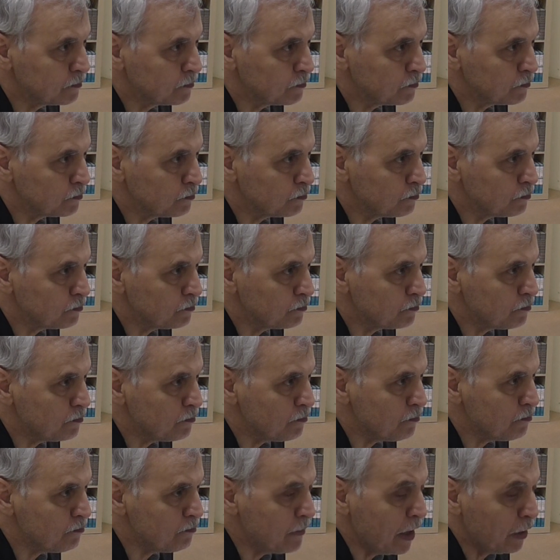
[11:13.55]
O zaman belirli bir
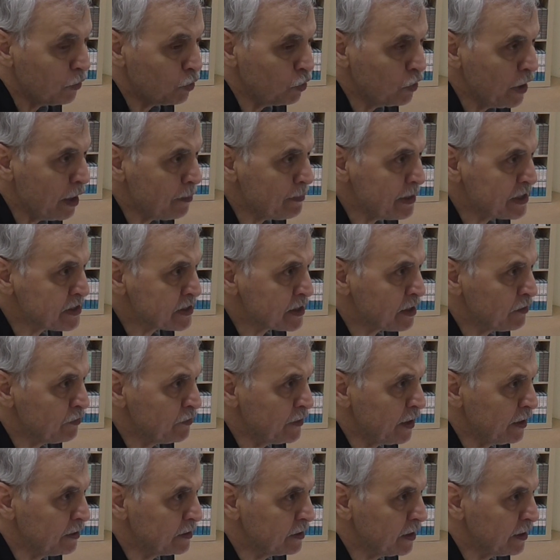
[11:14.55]
kısmı. Meune
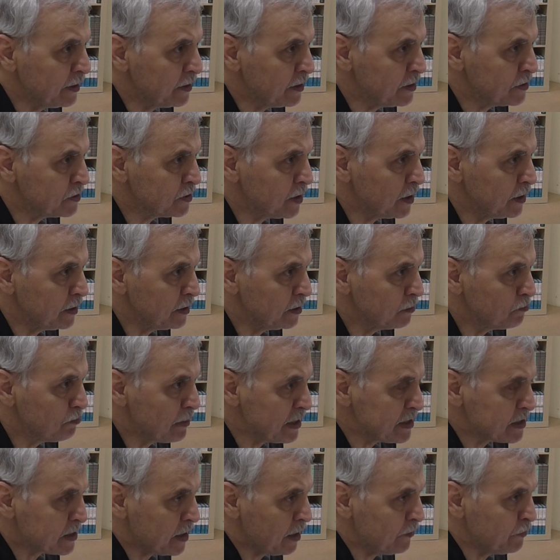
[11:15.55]
masraflar daha keçeli
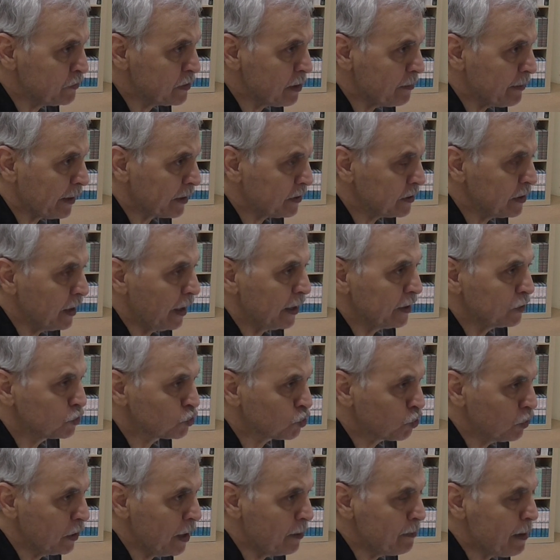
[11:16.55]
Masraf demek yani
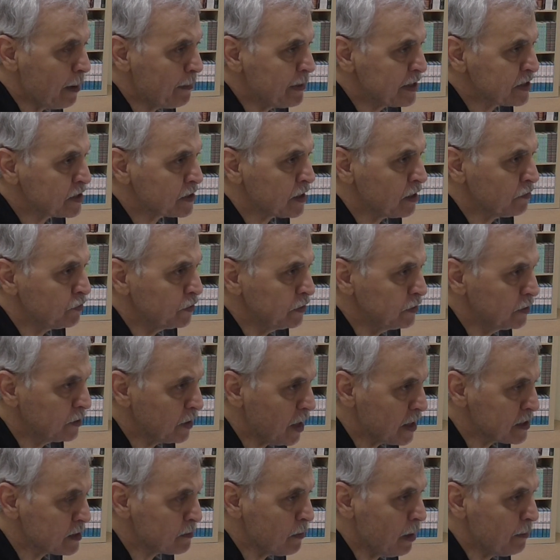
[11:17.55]
sulama masrafı,
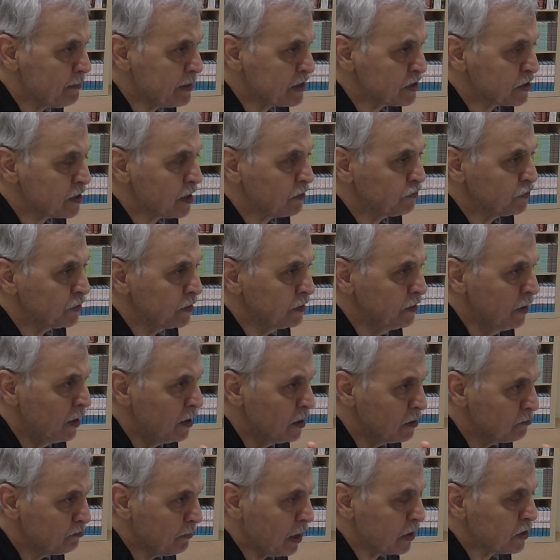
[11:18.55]
kazma masrafı,
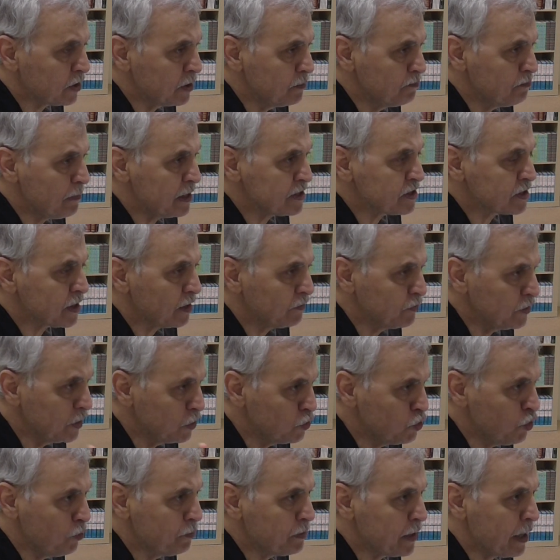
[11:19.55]
bakım masrafı,
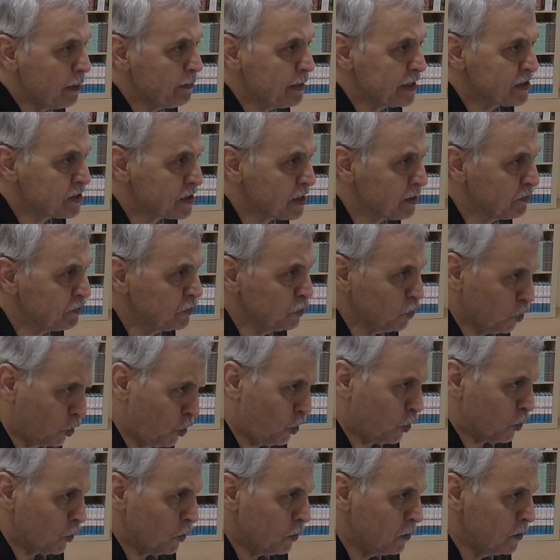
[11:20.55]
gübre masrafı
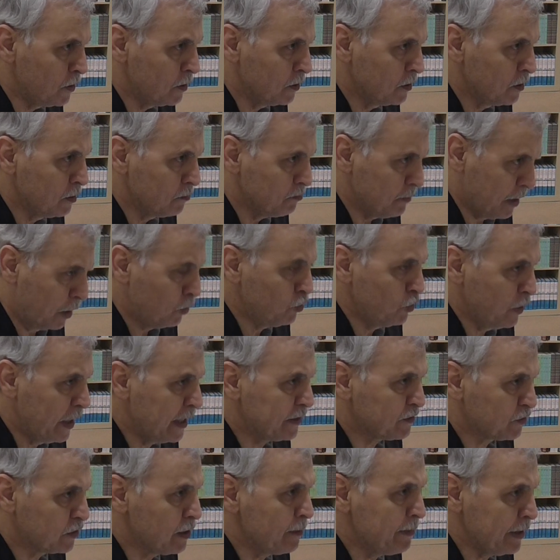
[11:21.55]
o.
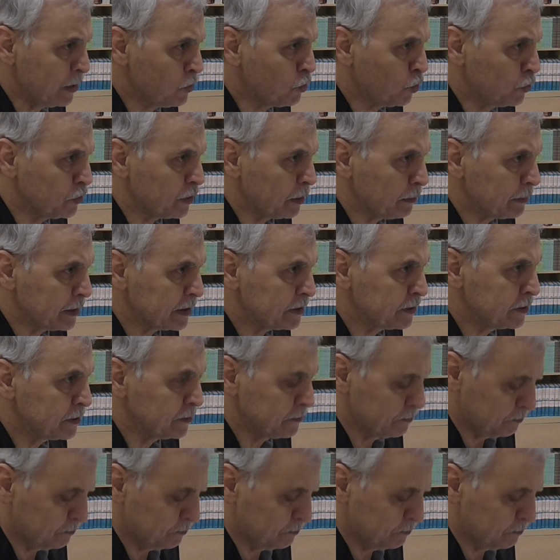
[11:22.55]
Meunet demek o demek.